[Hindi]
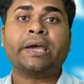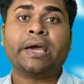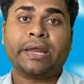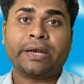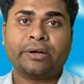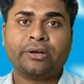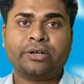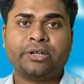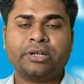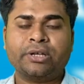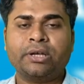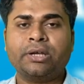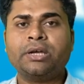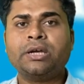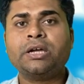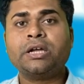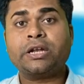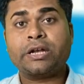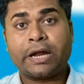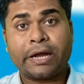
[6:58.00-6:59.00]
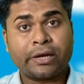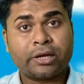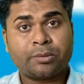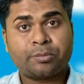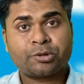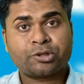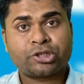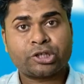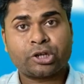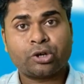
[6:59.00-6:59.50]
गारंटी है
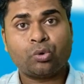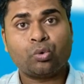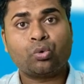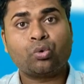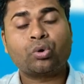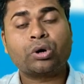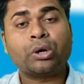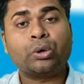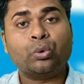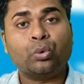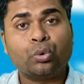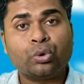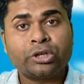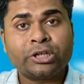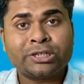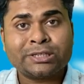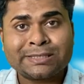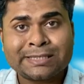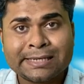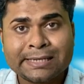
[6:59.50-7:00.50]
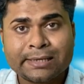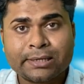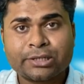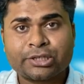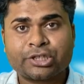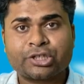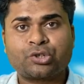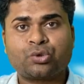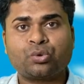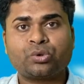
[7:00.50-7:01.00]
90 परसेंट लोगों का लोन ही इसलिए
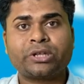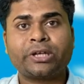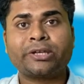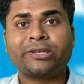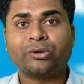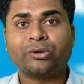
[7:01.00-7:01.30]
रिजेक्ट होता है